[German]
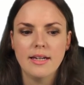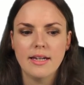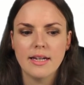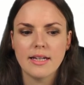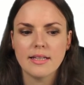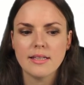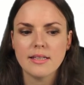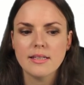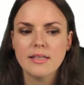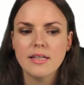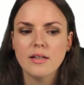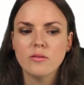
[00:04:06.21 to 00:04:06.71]

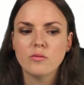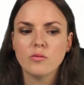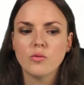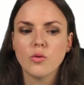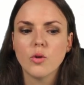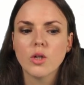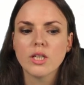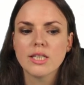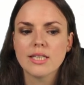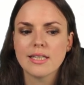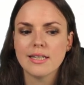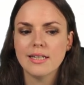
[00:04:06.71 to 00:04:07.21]
Jetzt ist hier
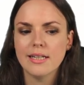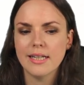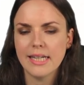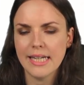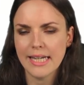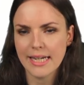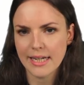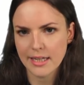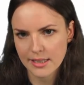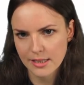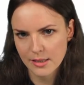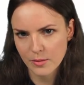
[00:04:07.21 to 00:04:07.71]
Wurzel
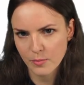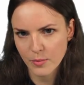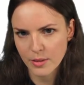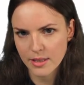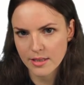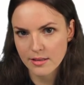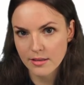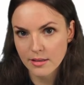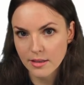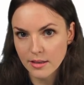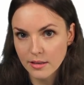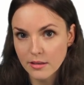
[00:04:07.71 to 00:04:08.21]
x mit
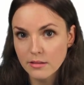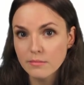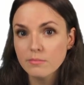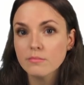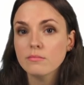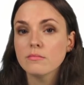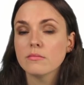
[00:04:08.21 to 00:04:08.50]
drin.